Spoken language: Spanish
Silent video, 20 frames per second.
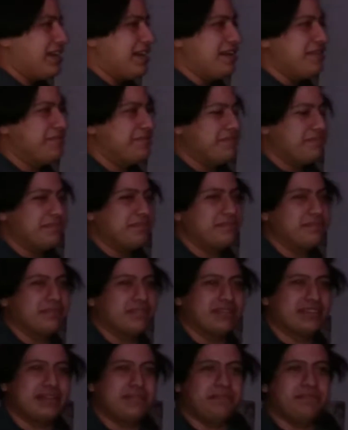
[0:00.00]
verga,
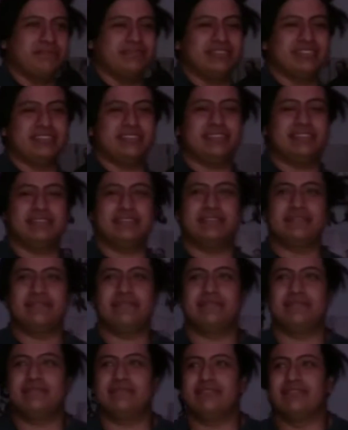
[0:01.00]
porque pues,
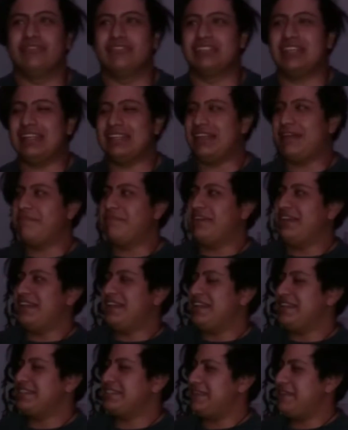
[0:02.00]
o sea,
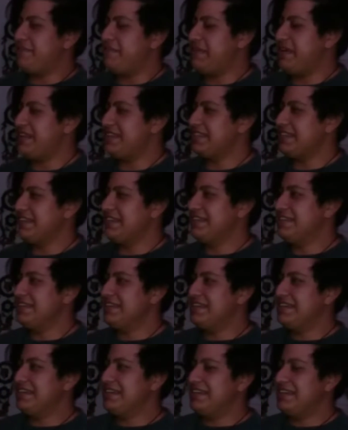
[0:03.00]
también en este mes
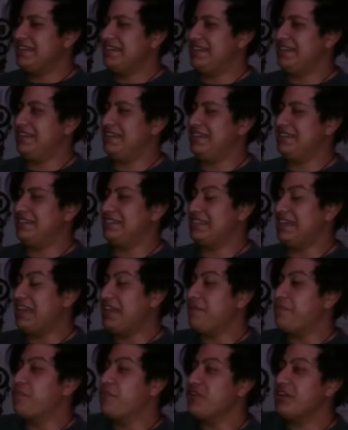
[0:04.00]
eh,
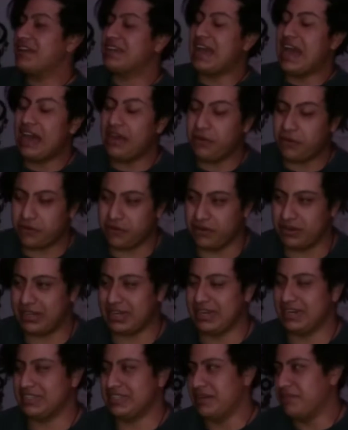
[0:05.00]
sale muy caro
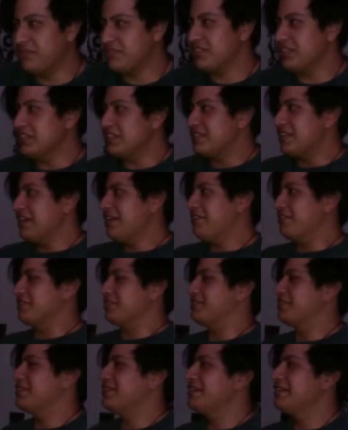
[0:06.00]
coger, seamos
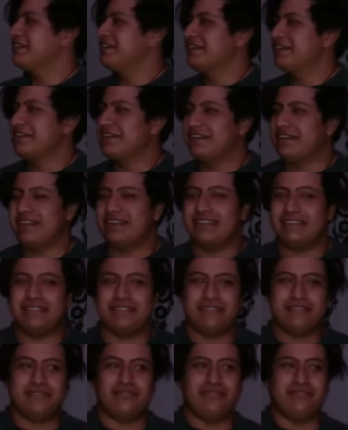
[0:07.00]
sinceros.
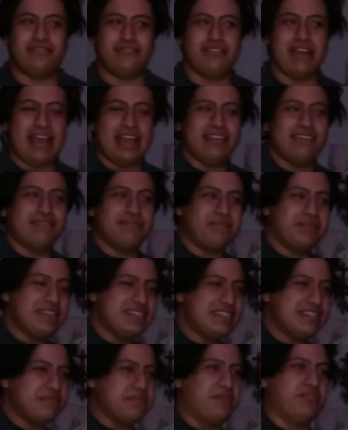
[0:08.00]
Güey,
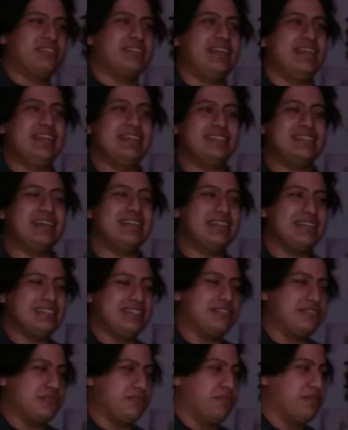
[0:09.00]
pinches moteles están
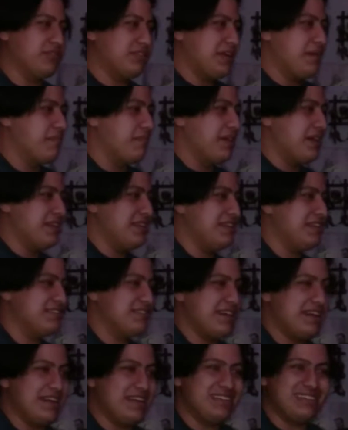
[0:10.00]
hasta su puta madre,
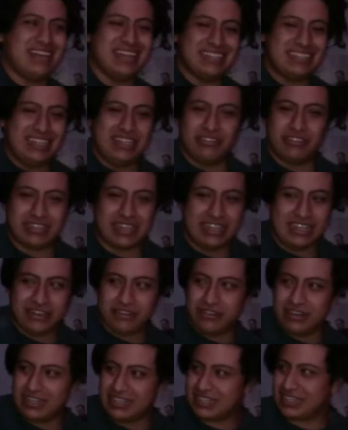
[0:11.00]
o sea, y los
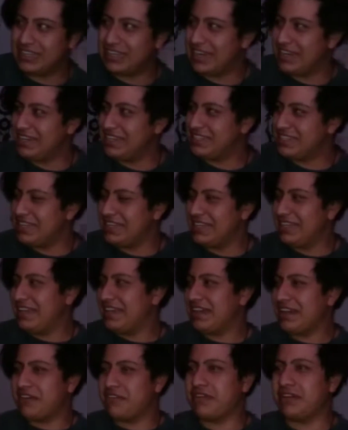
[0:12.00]
callejones que ni se
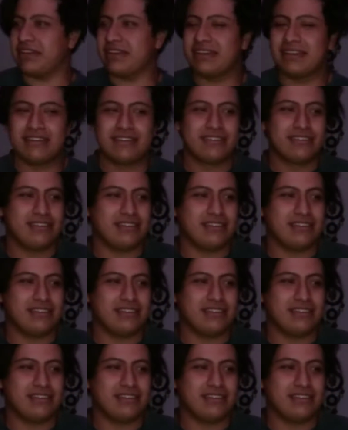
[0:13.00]
digan, güey.